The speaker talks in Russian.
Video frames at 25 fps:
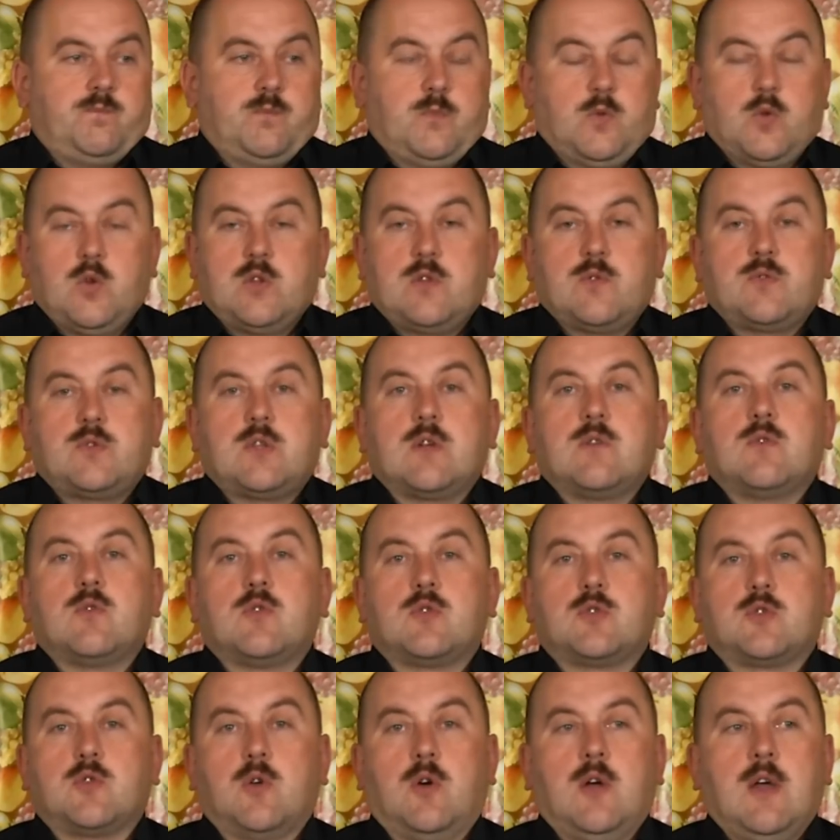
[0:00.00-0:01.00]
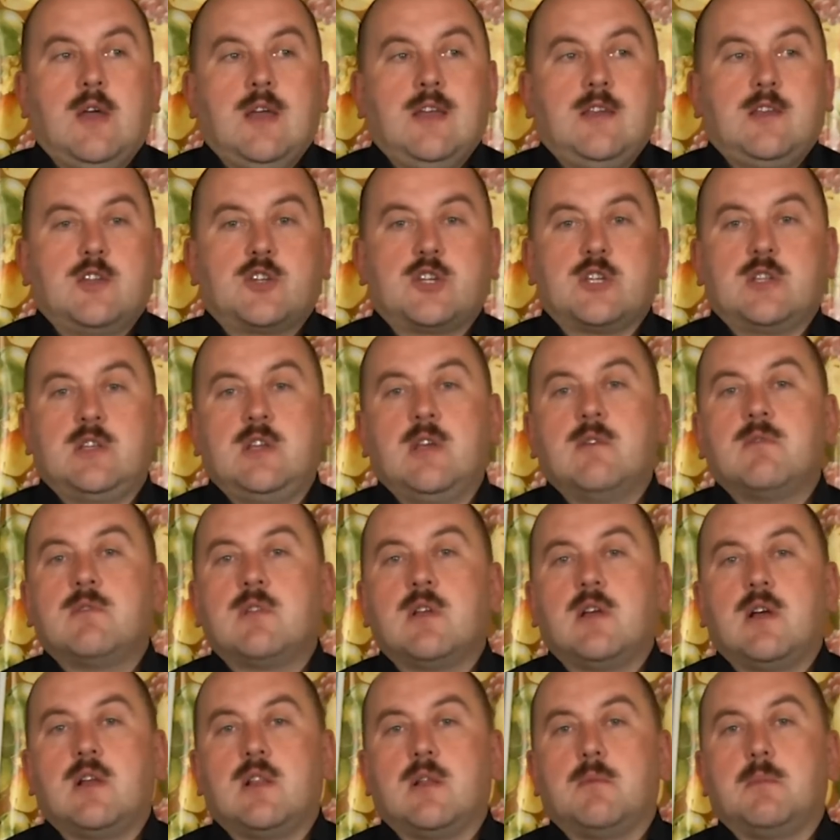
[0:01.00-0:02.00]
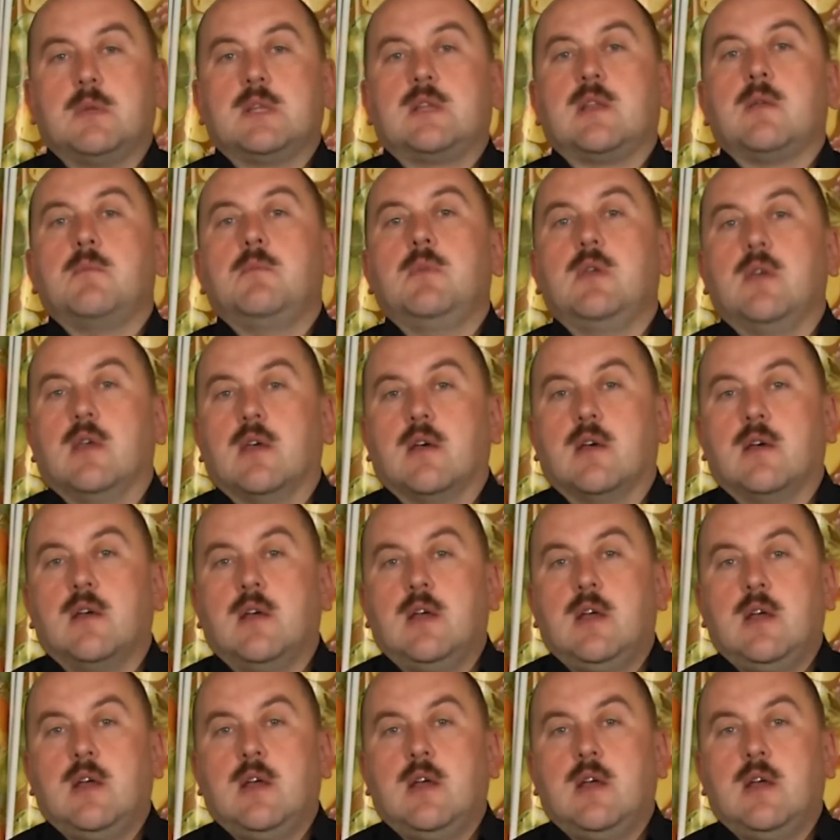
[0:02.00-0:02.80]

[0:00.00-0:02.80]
но это все равно, что ежедневная лоботомия.